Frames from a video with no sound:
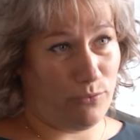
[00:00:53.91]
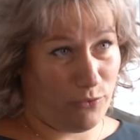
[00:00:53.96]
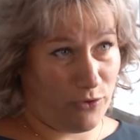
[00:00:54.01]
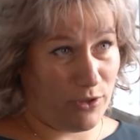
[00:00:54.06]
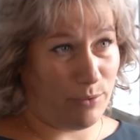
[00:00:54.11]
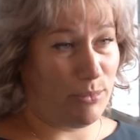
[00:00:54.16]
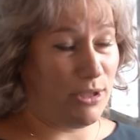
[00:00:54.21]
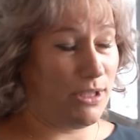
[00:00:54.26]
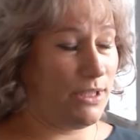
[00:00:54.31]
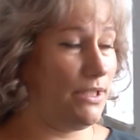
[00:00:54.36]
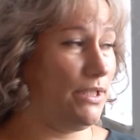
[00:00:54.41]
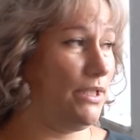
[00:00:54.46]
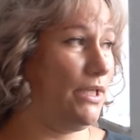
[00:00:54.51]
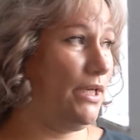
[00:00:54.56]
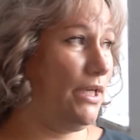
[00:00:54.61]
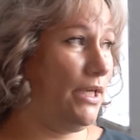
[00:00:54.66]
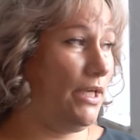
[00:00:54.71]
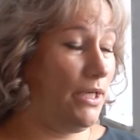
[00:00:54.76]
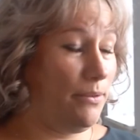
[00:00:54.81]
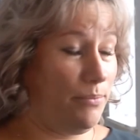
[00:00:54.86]
формате.
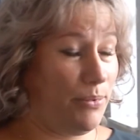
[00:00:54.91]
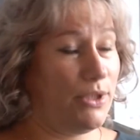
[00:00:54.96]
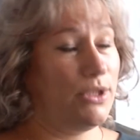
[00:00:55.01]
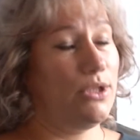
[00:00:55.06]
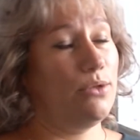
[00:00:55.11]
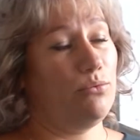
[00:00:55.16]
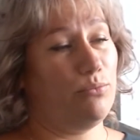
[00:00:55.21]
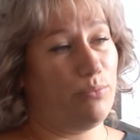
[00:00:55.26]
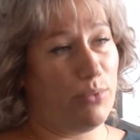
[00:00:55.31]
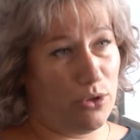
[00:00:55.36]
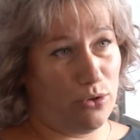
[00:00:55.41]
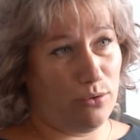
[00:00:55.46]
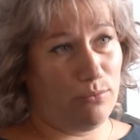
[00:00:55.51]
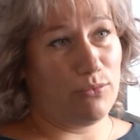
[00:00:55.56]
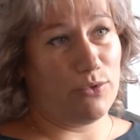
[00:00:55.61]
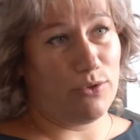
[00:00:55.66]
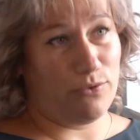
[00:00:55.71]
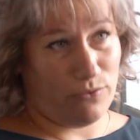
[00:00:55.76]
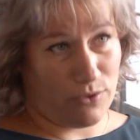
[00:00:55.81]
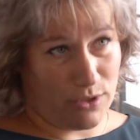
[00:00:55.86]
Поэтому пойдем
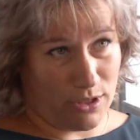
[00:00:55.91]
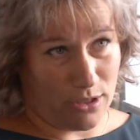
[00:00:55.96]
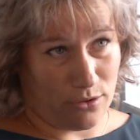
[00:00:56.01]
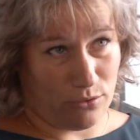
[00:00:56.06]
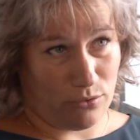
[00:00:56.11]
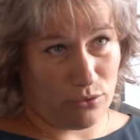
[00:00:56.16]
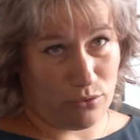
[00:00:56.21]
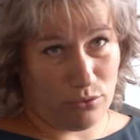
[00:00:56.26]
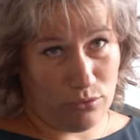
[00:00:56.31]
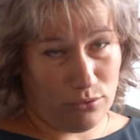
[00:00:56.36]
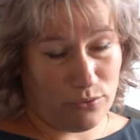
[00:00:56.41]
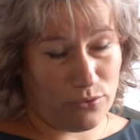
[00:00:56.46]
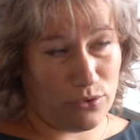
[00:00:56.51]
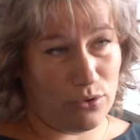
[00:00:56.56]
мы в старую школу